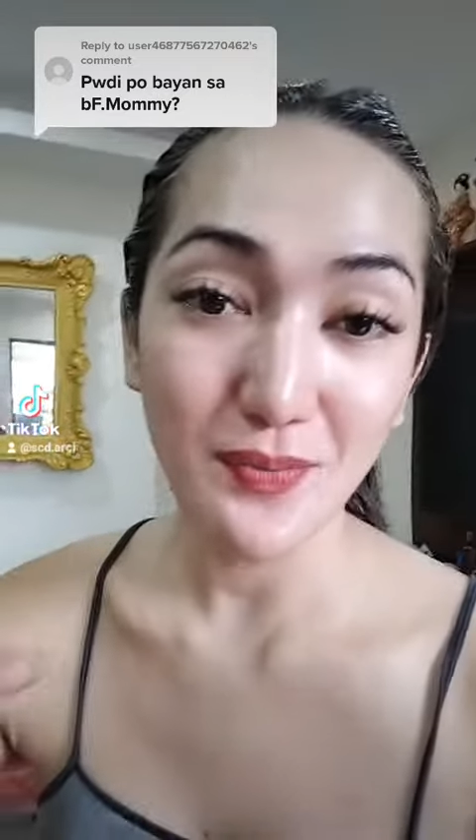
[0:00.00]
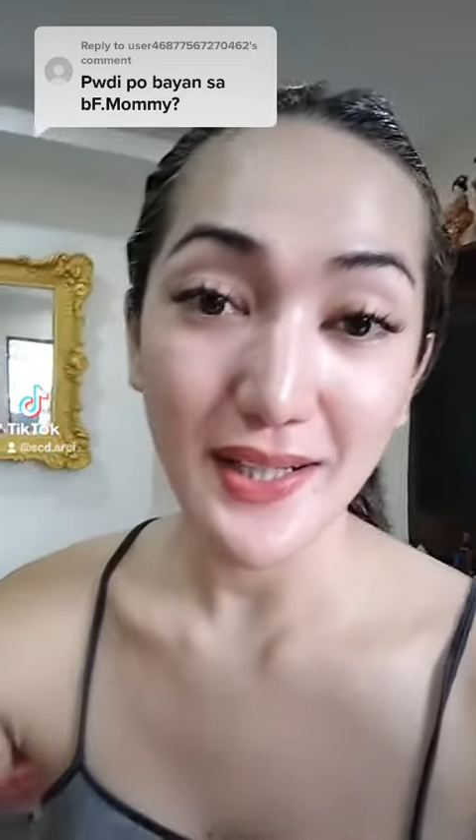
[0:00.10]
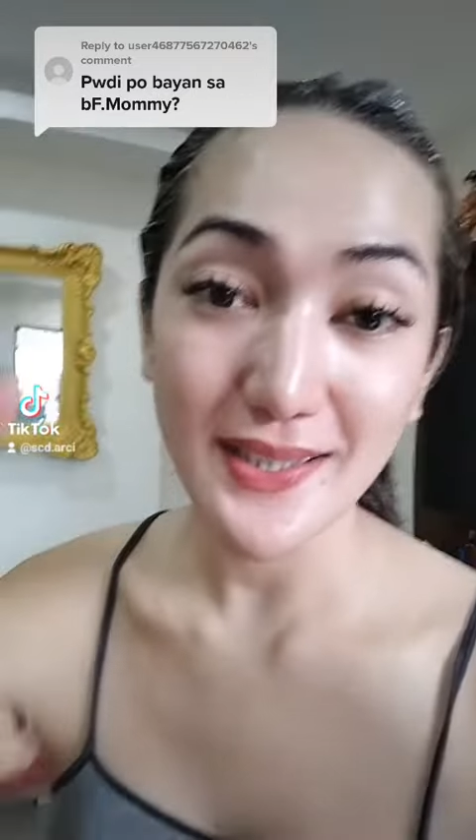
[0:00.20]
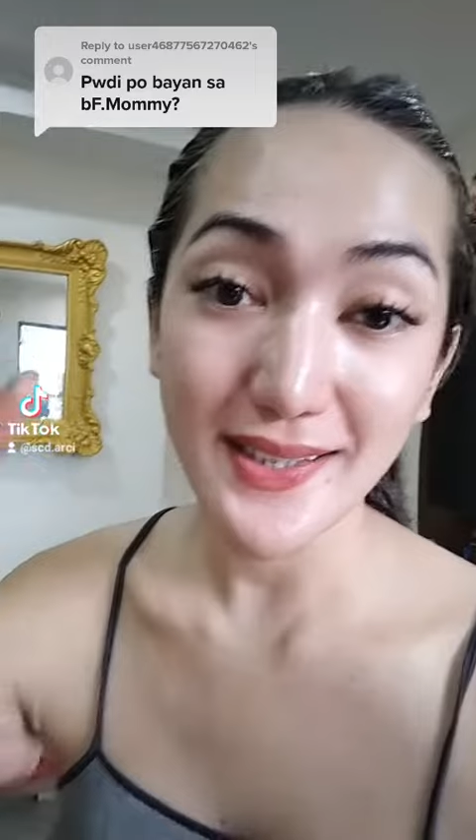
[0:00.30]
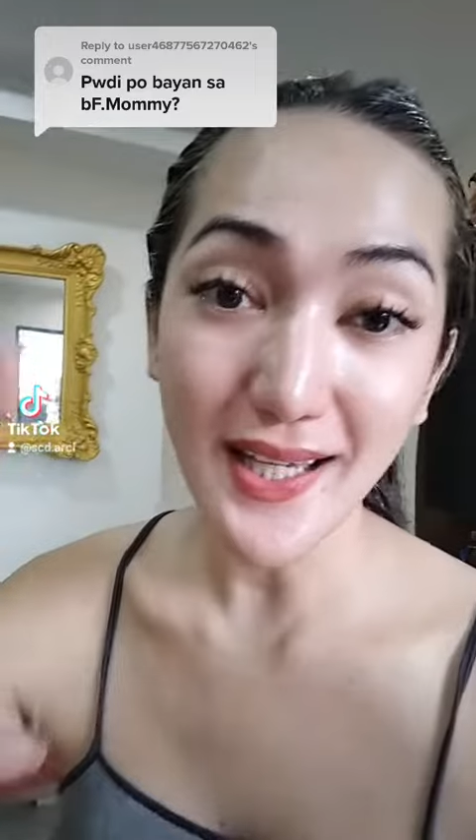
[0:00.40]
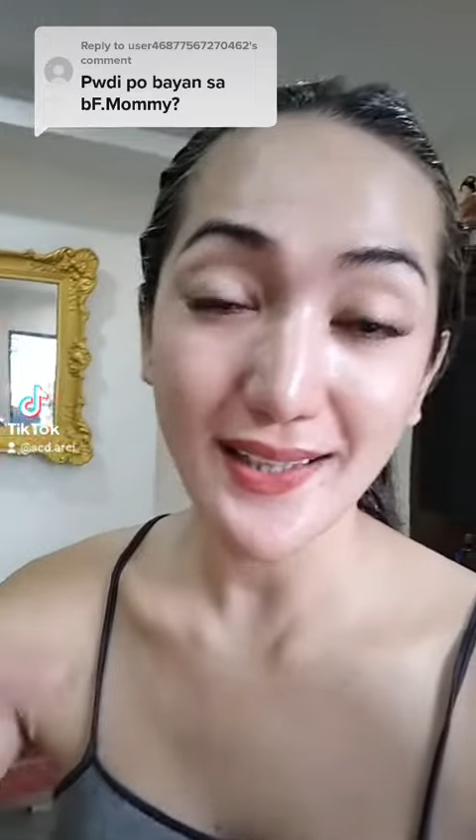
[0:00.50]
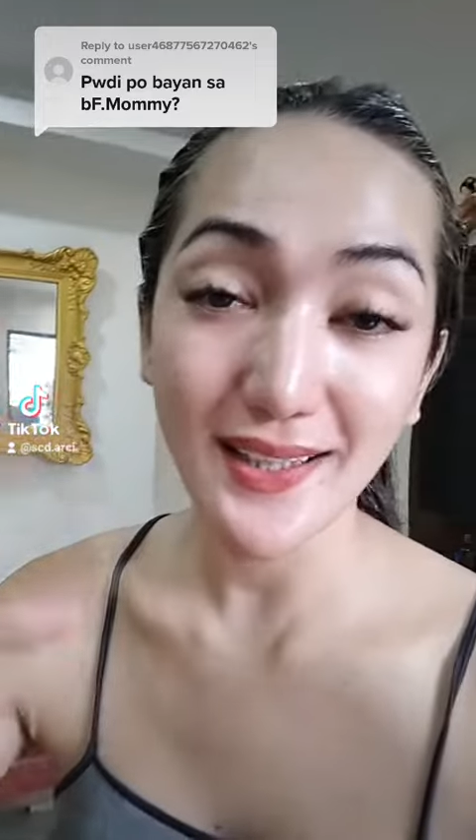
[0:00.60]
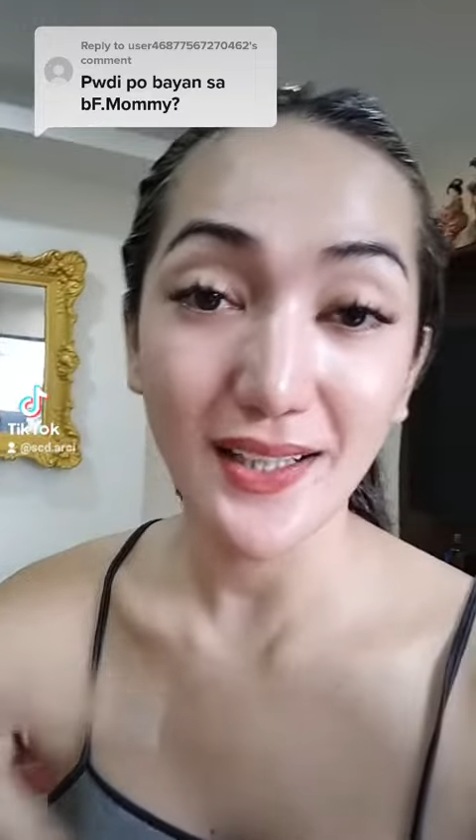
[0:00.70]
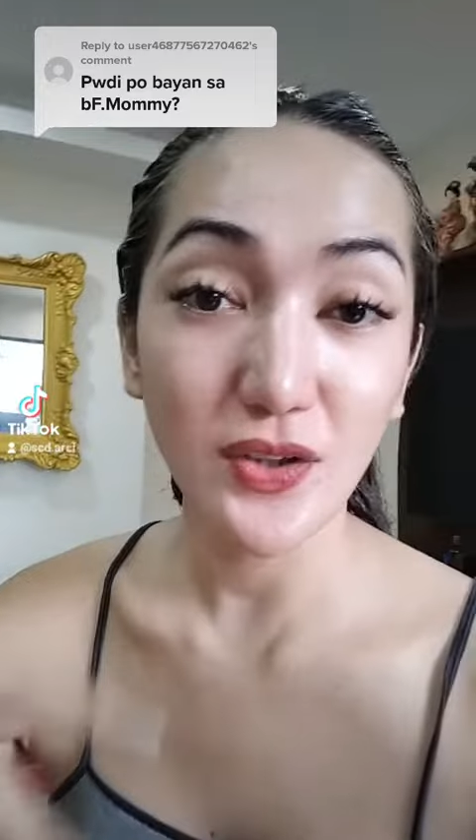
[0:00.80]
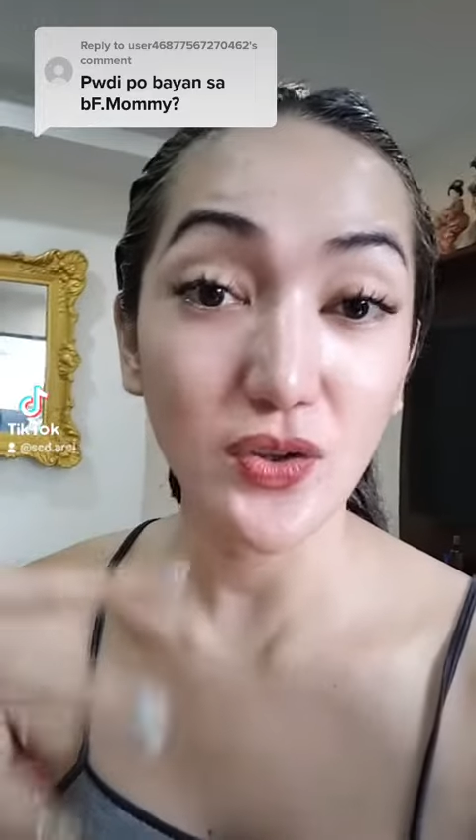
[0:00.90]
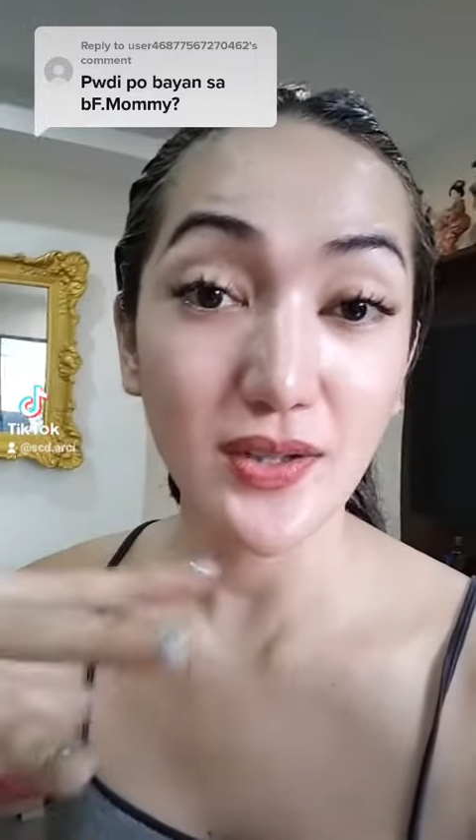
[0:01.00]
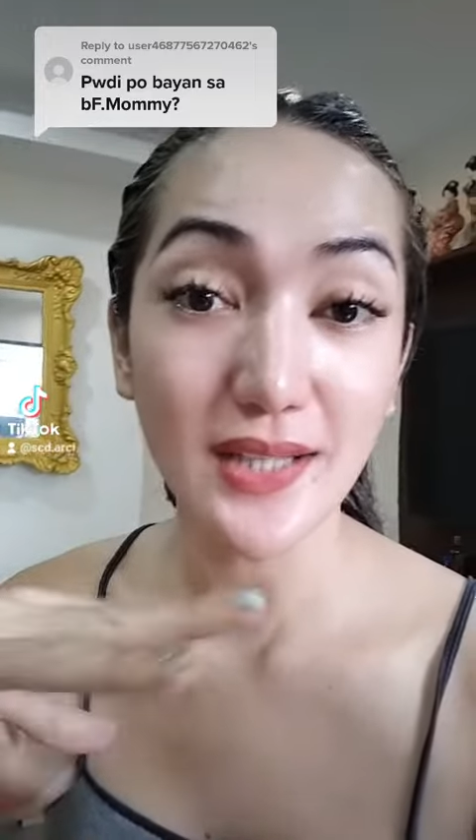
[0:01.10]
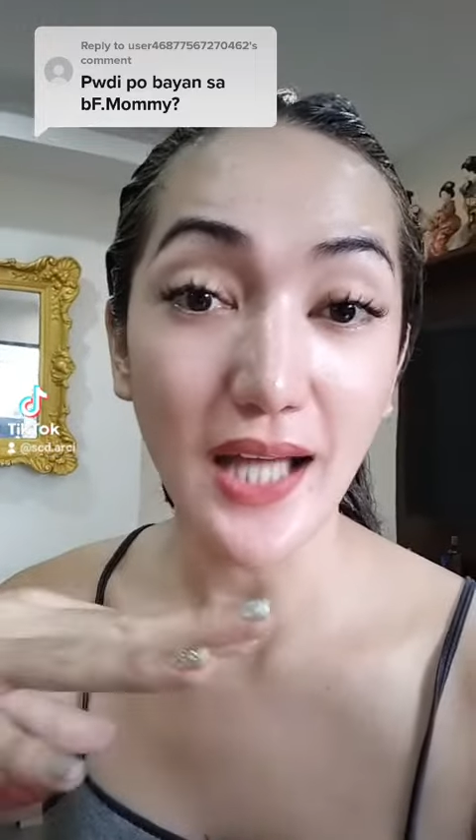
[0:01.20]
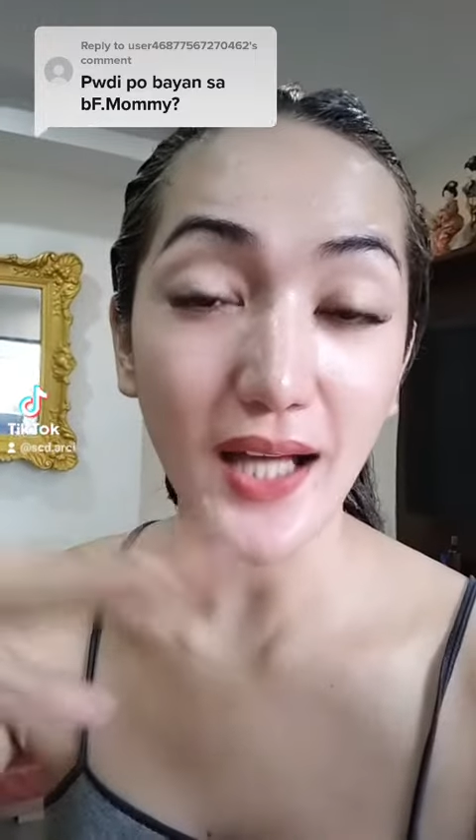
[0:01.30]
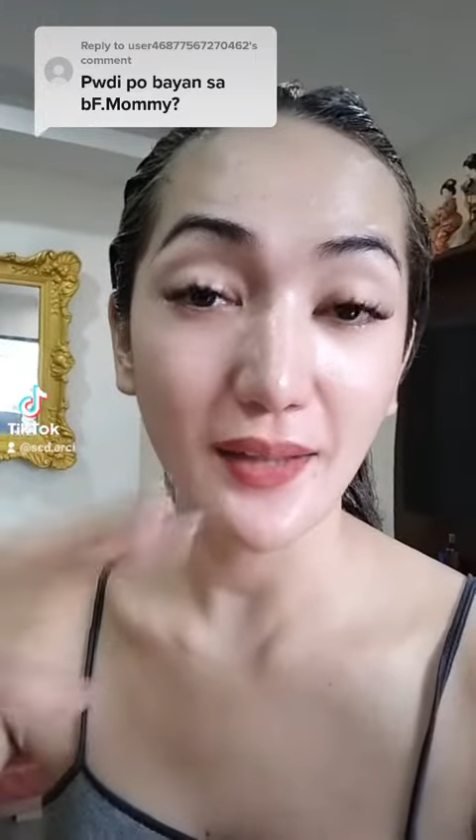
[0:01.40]
yung mga set na nandun
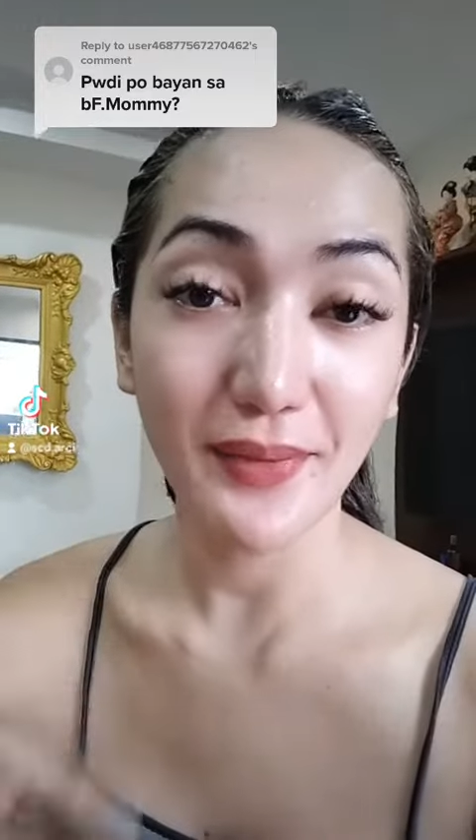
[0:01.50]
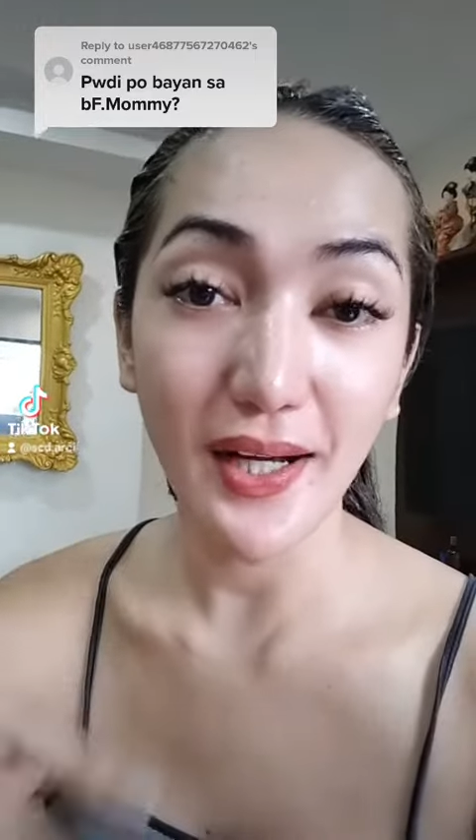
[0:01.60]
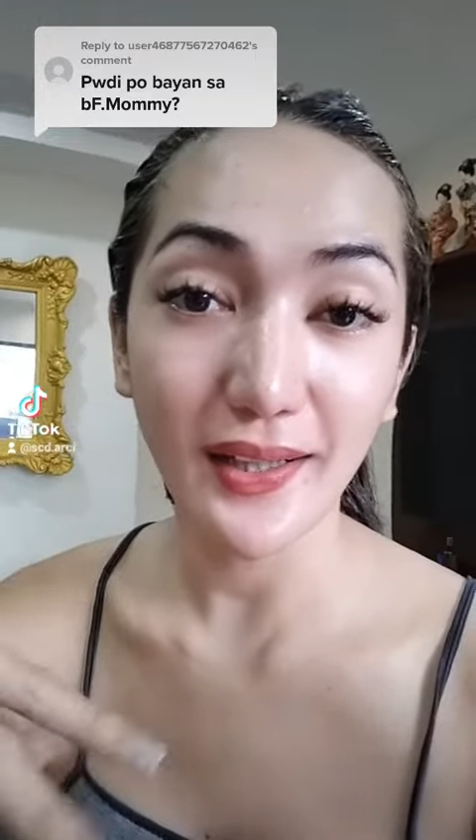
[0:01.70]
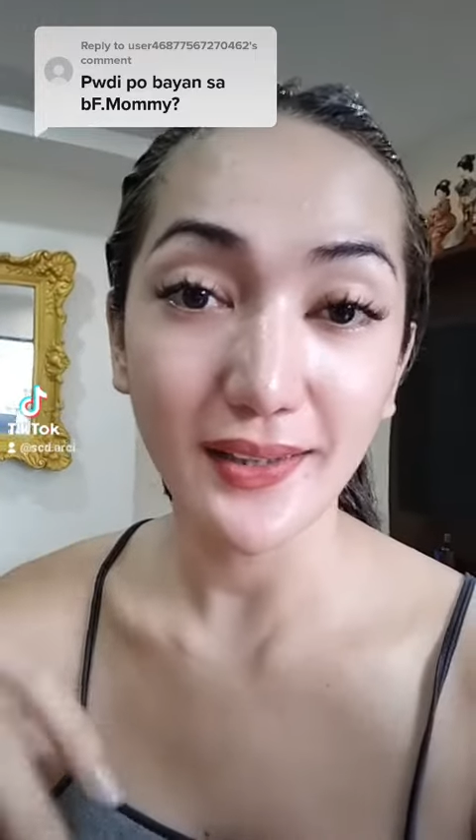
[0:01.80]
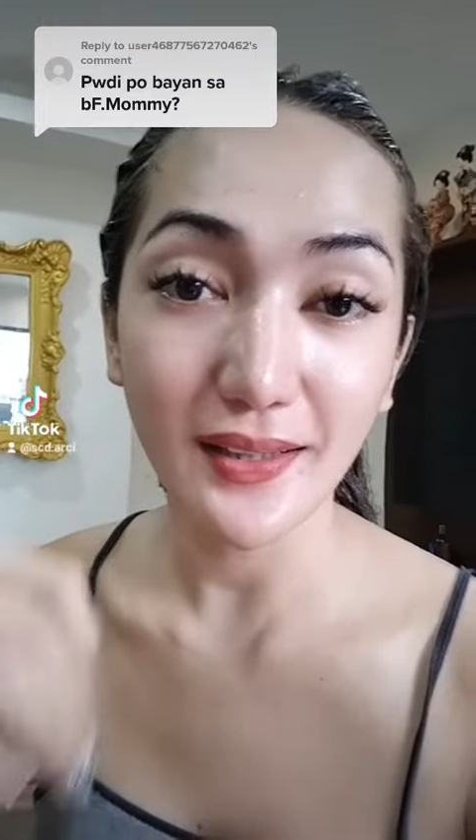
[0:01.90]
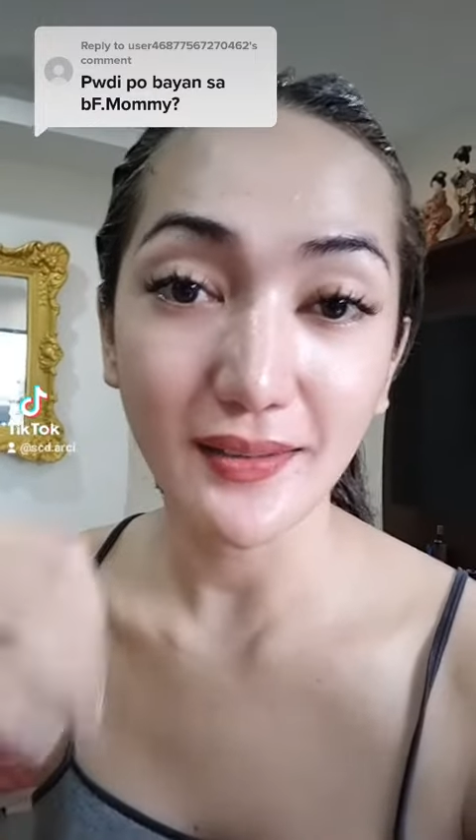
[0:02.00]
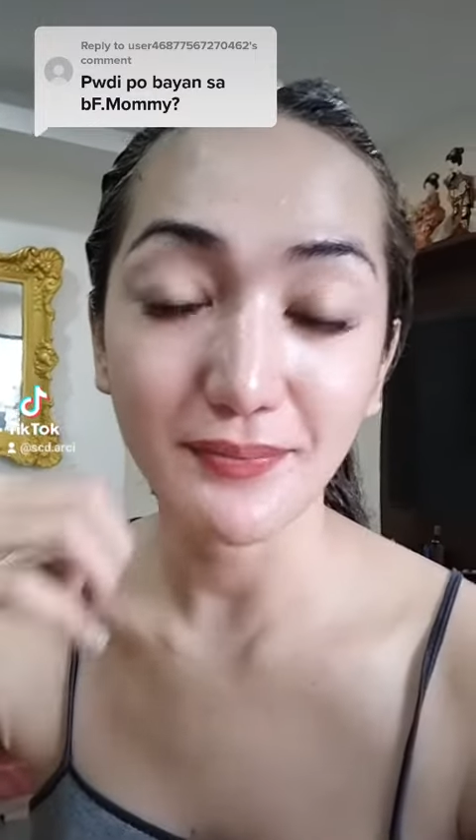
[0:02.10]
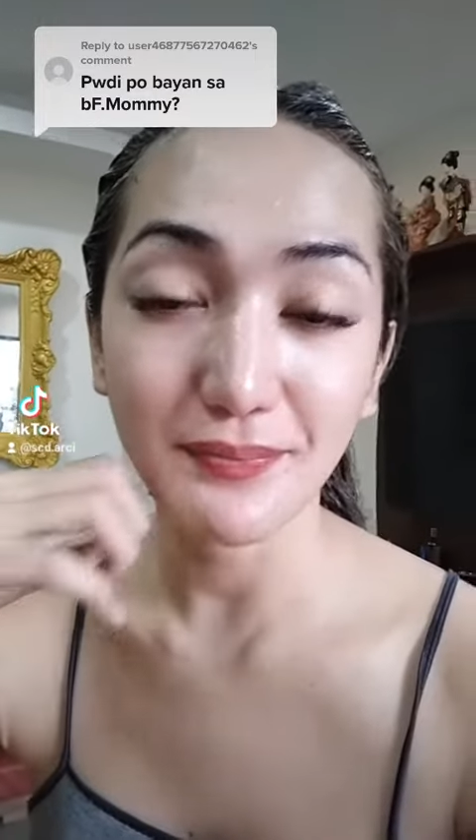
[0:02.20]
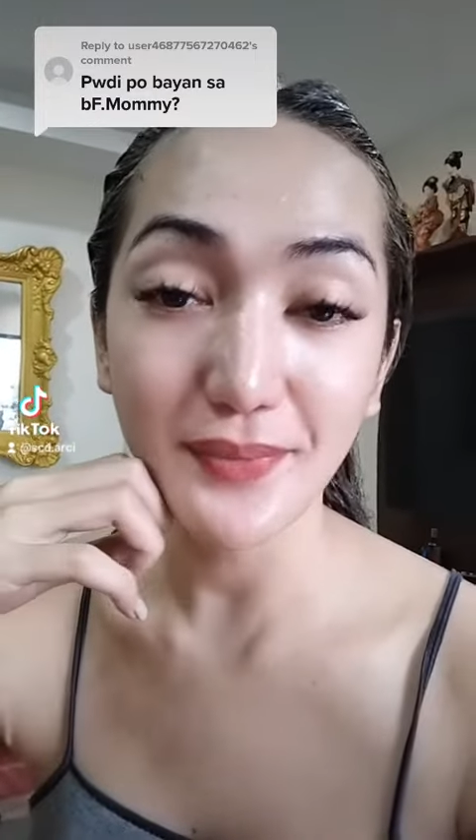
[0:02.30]
sa aking pinakitang